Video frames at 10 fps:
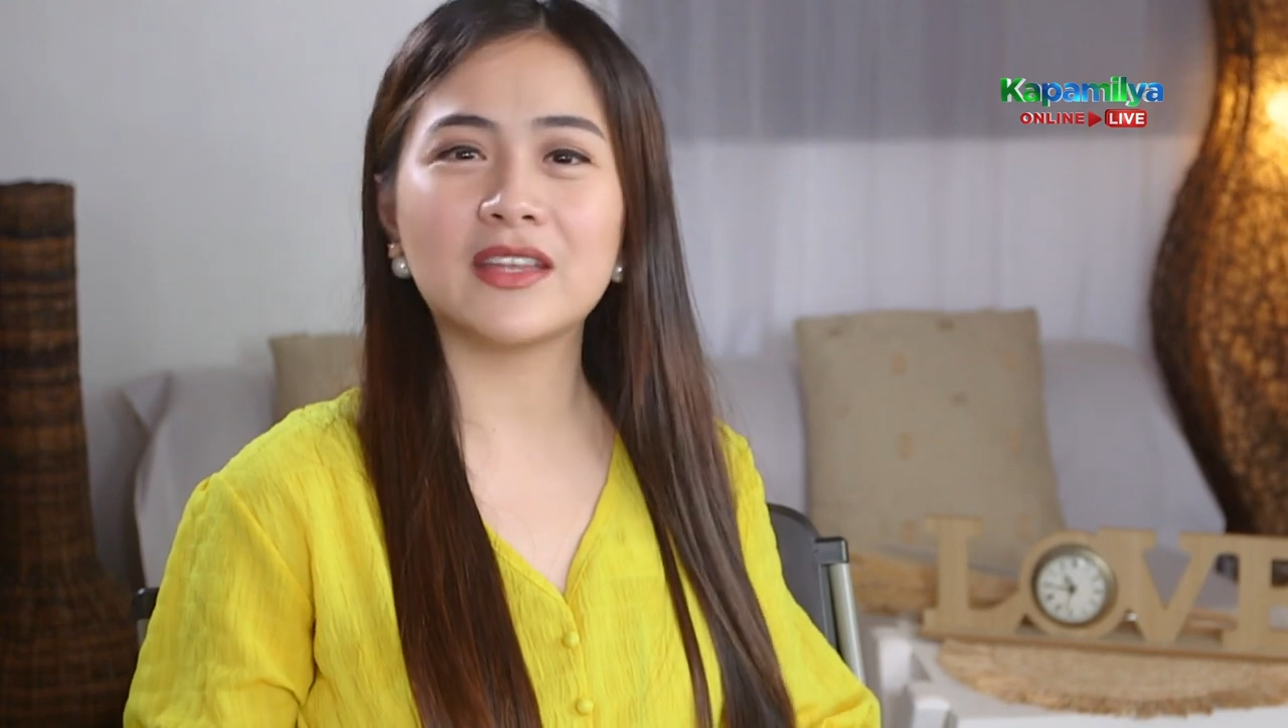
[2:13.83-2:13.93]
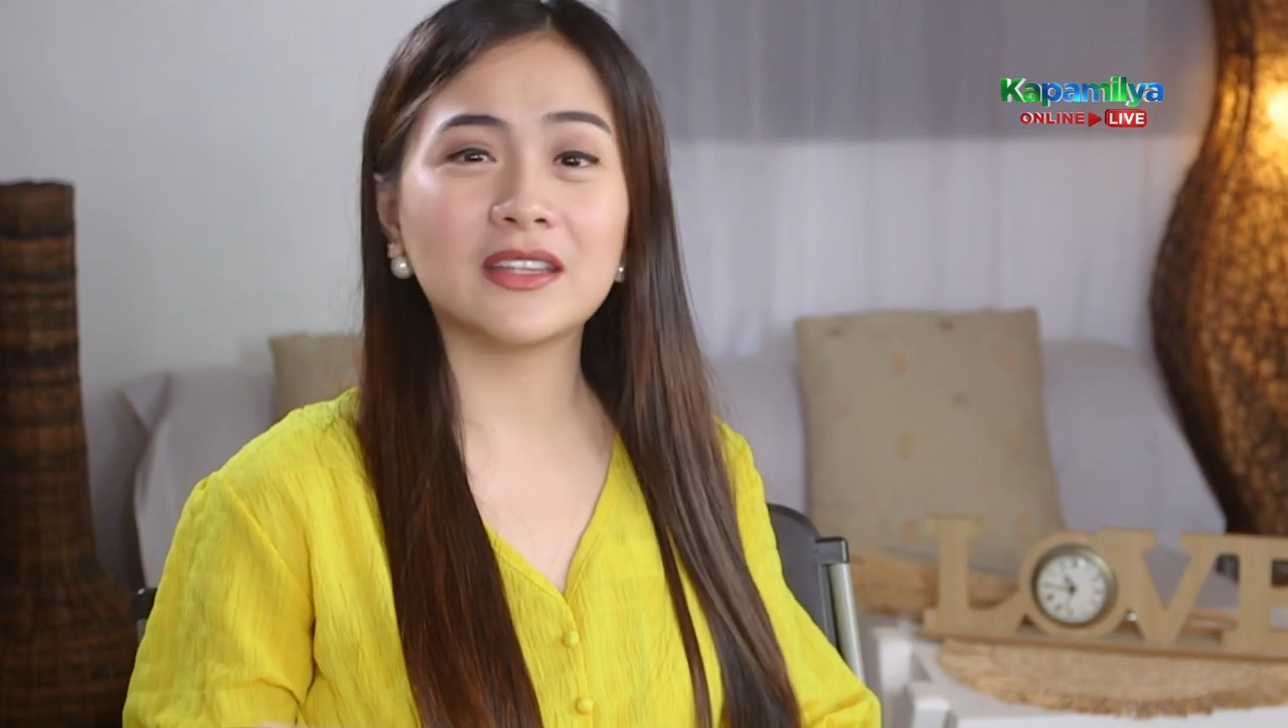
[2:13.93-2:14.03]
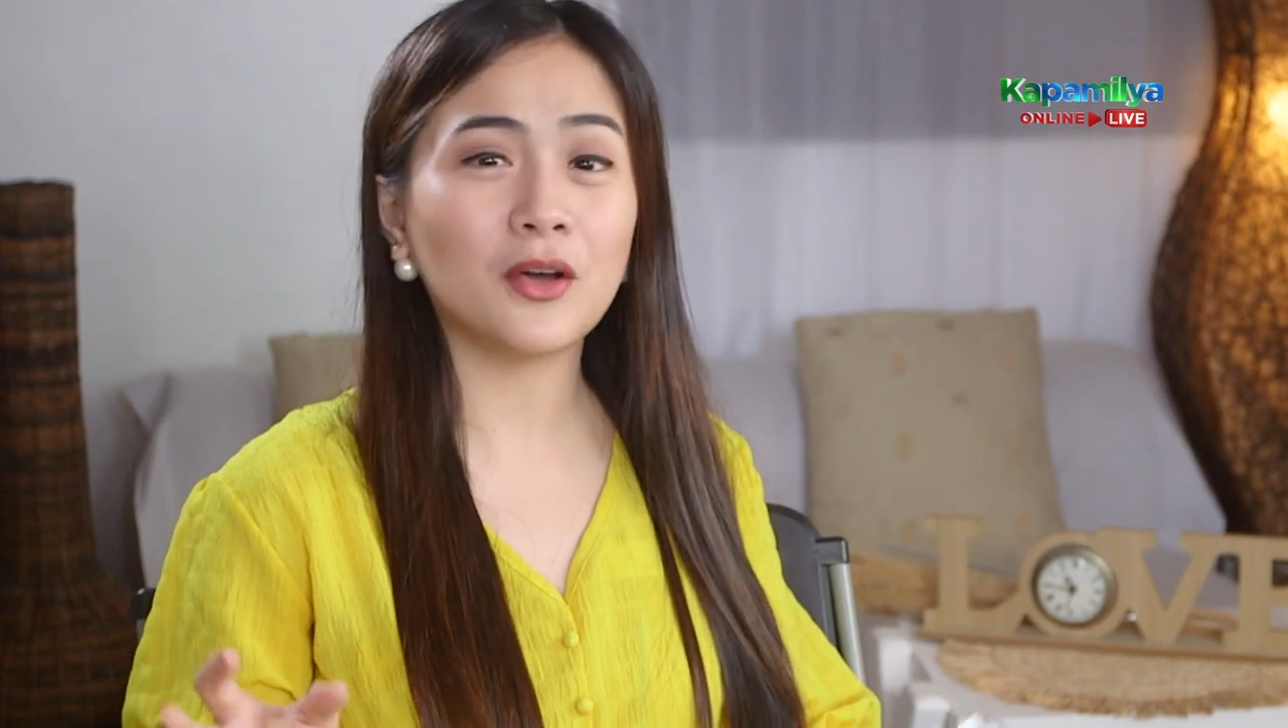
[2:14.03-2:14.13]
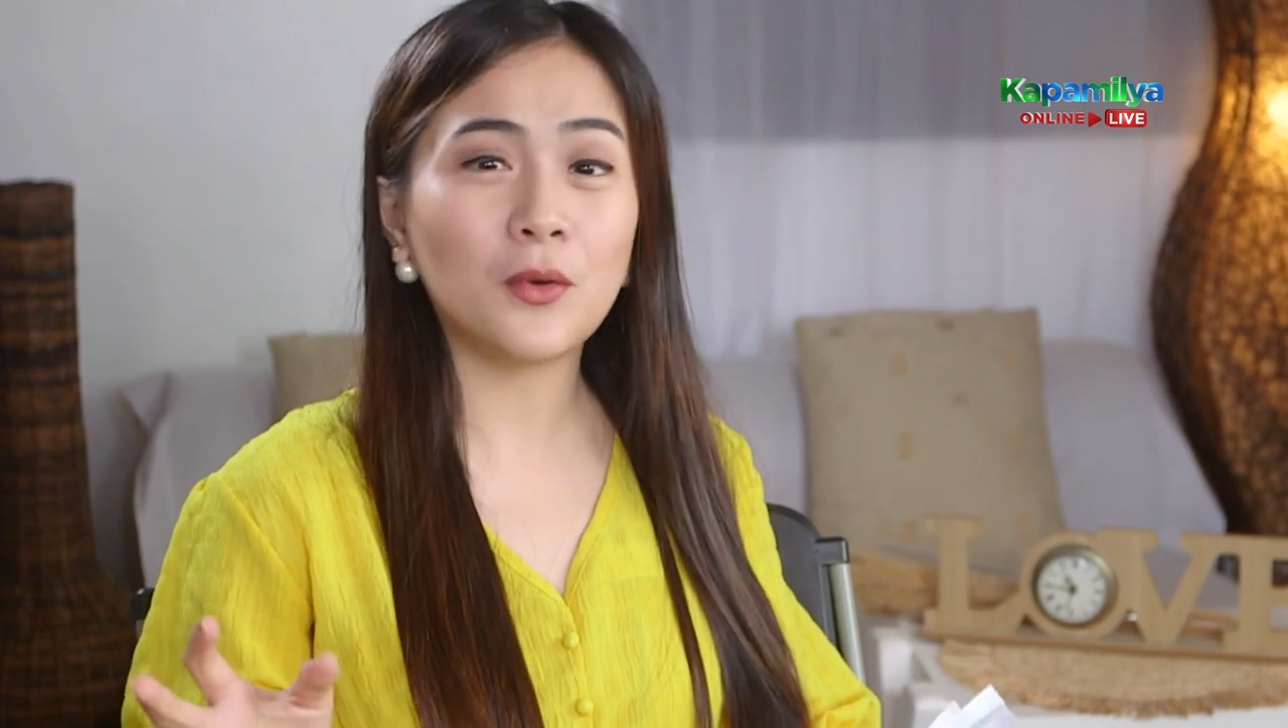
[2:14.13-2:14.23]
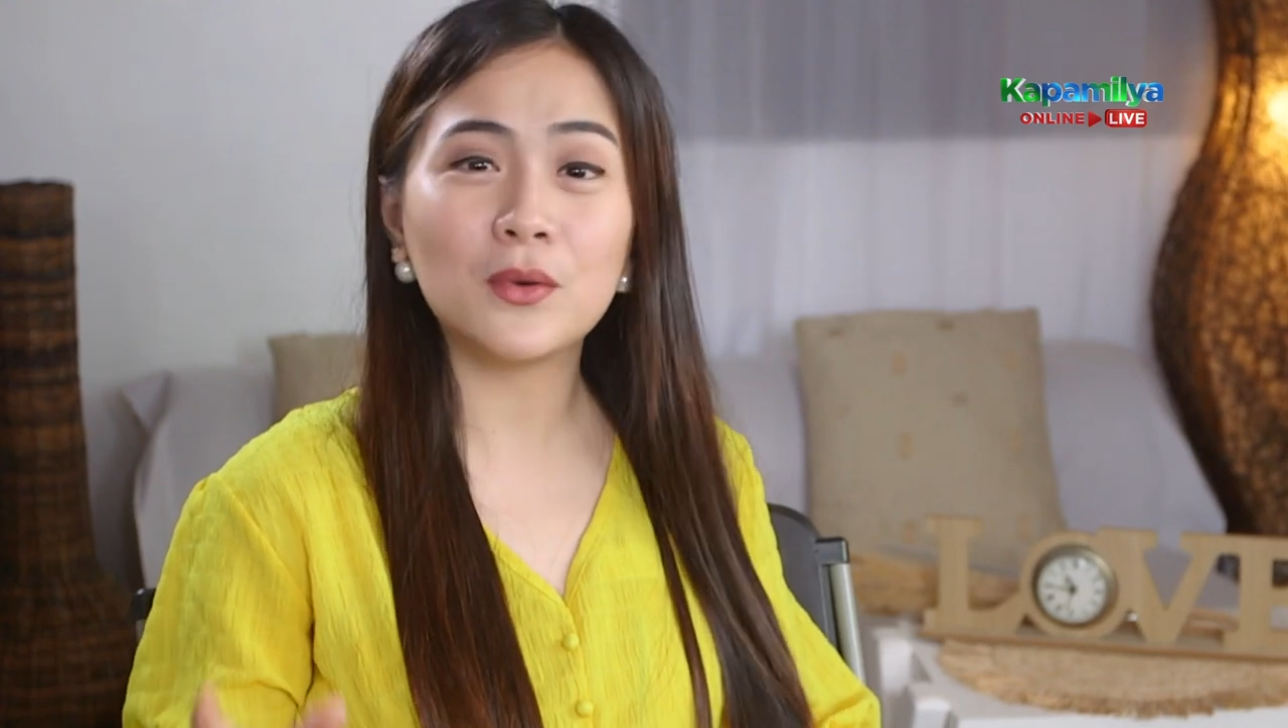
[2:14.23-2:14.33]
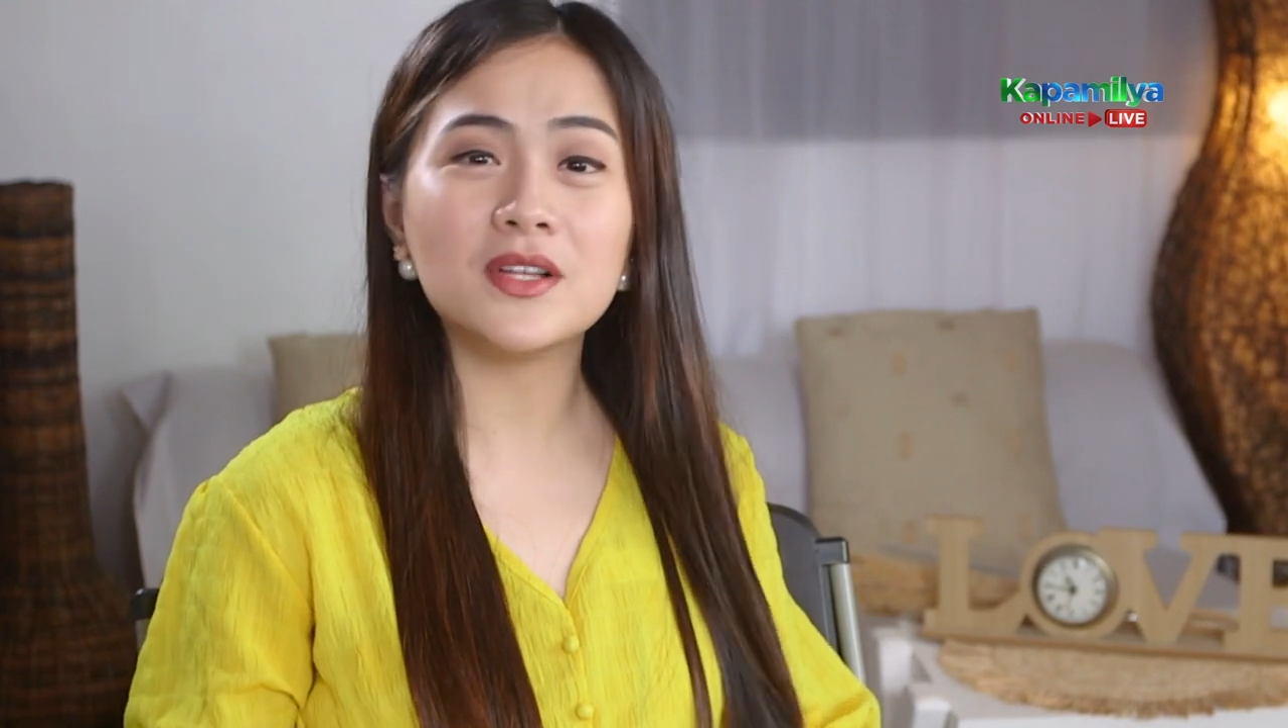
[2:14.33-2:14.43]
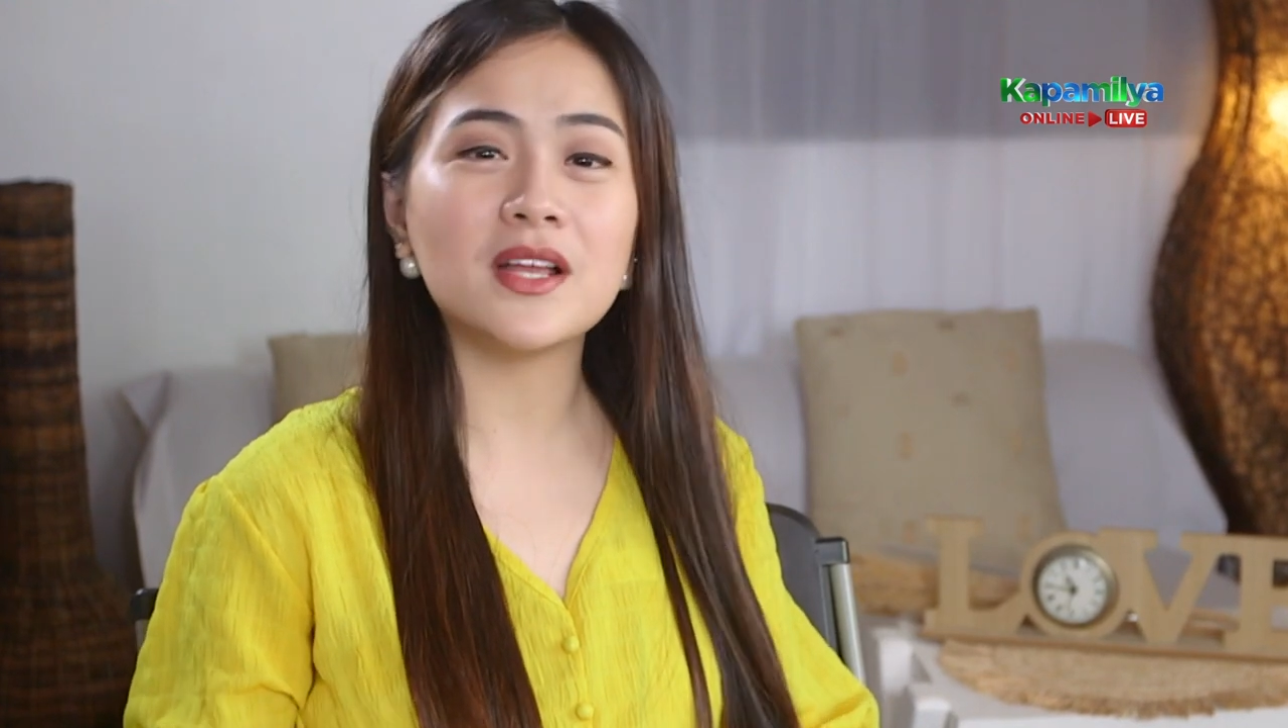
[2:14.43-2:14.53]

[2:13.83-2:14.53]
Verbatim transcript: and the whole